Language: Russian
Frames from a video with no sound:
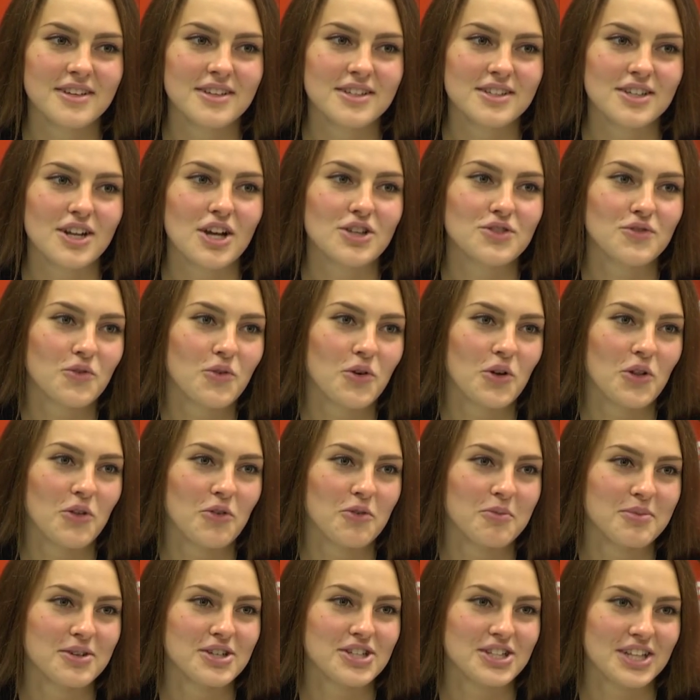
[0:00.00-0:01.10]
сразу в
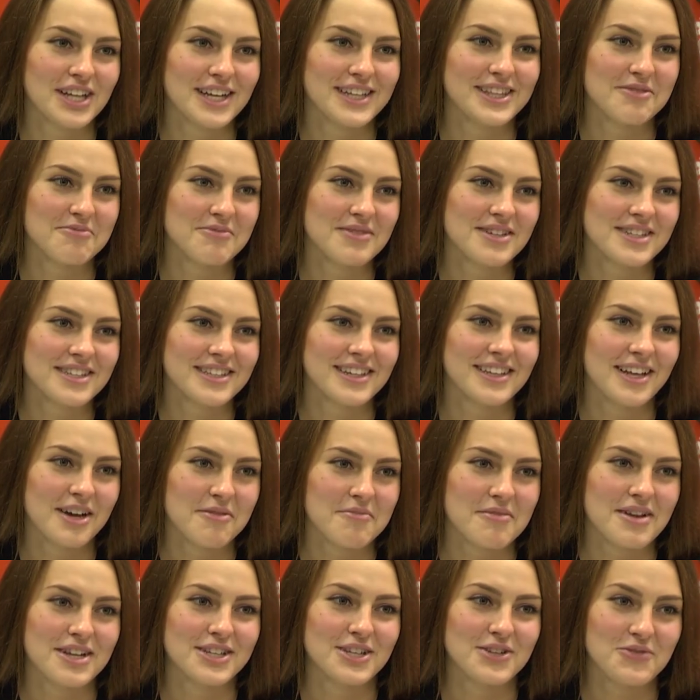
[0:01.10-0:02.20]
голову пришла эта мысль
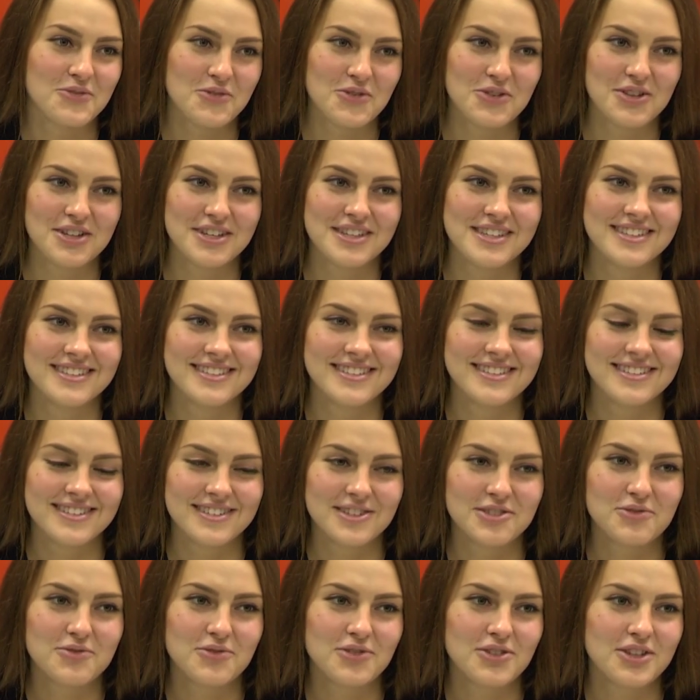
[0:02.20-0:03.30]
обрезать волос.
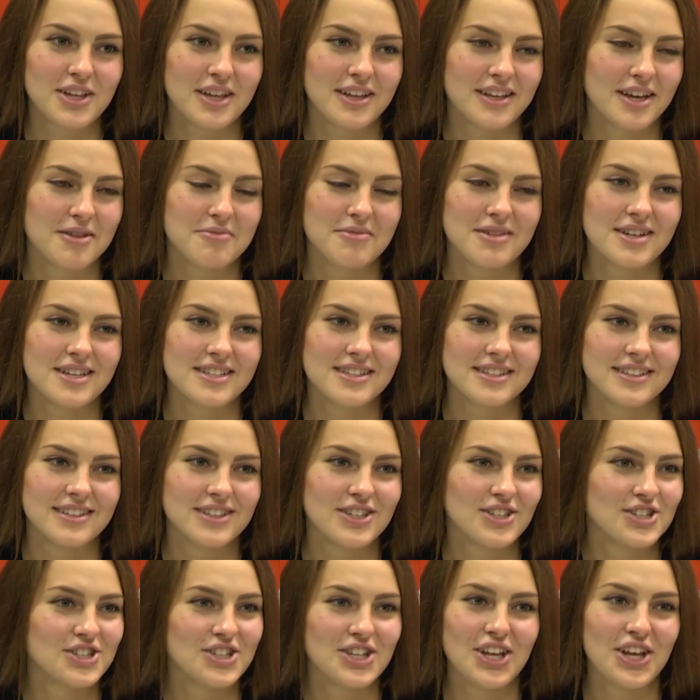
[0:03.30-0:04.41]
Ну вот и я обрезала,
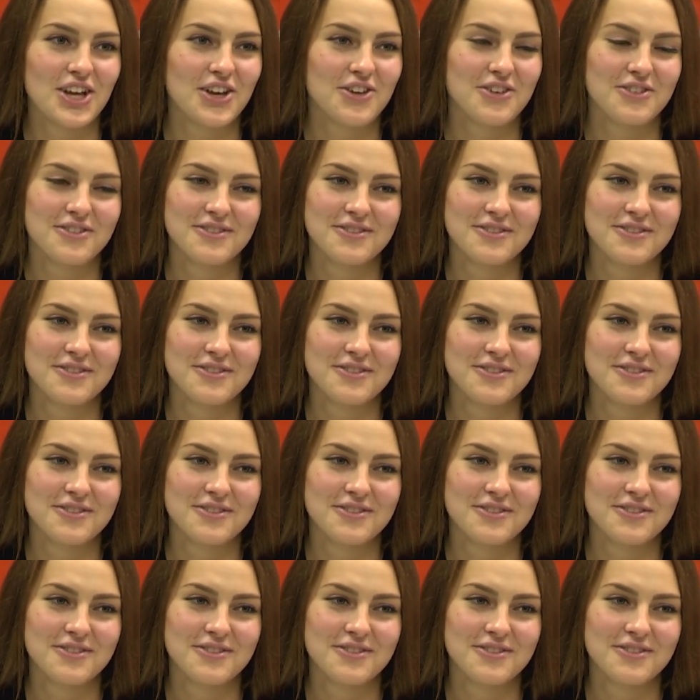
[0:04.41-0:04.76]
не жалею.